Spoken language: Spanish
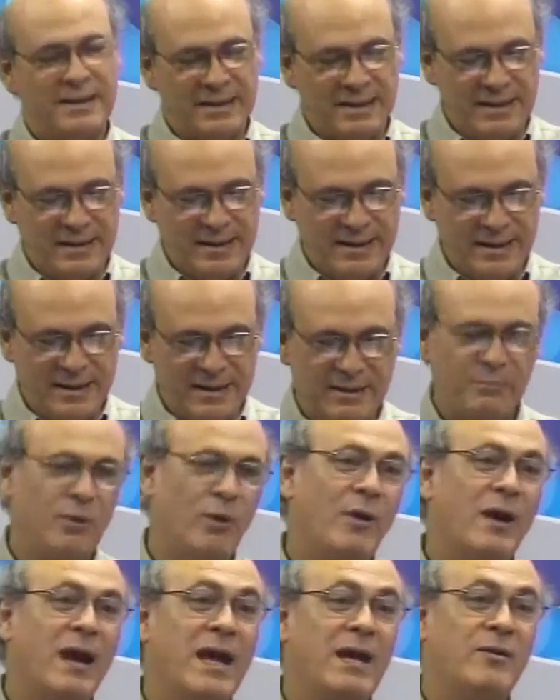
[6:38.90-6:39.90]
eh,
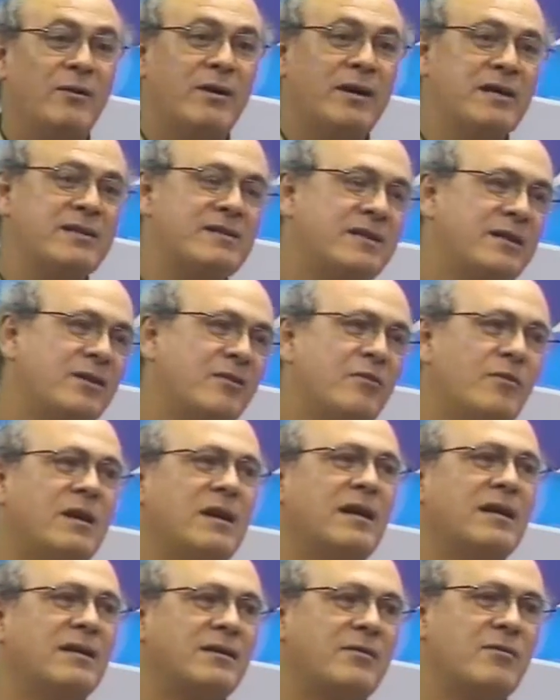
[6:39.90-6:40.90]
blogueros que
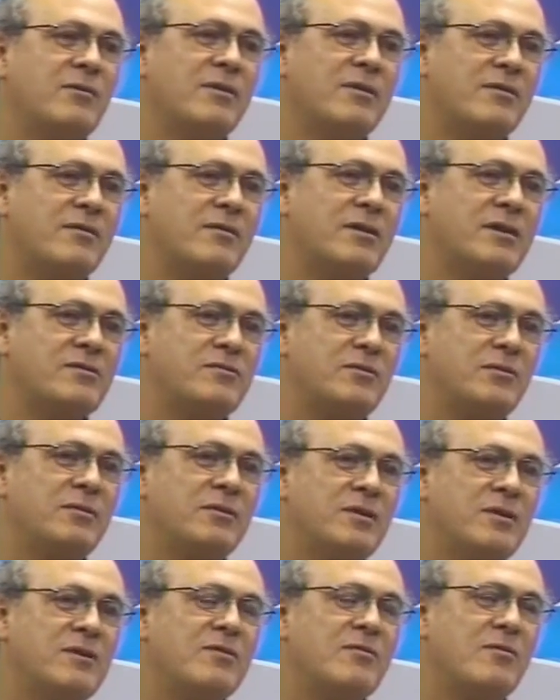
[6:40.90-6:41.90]
circulan con, con, esos,
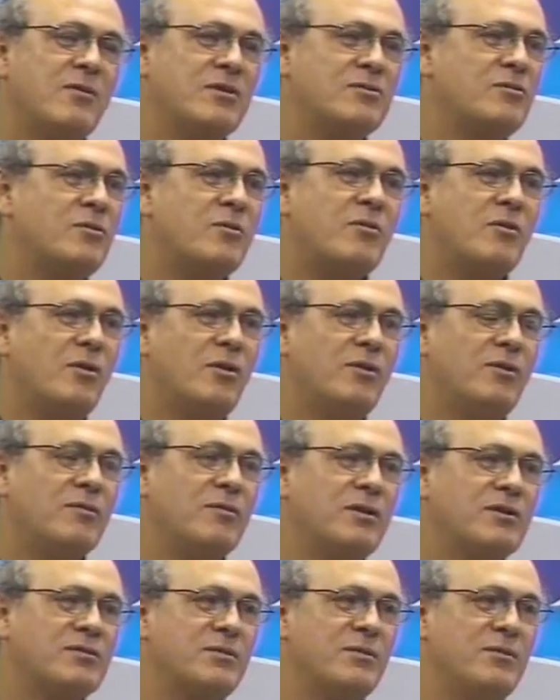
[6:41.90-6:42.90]
con esos códigos,
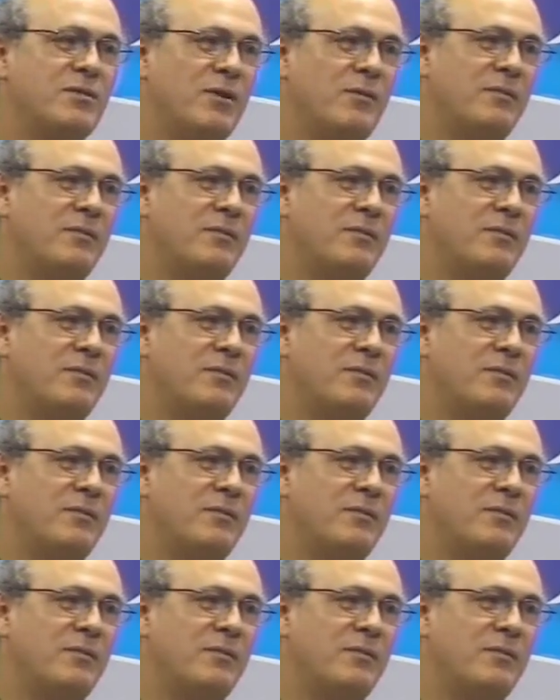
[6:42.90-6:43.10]
con esos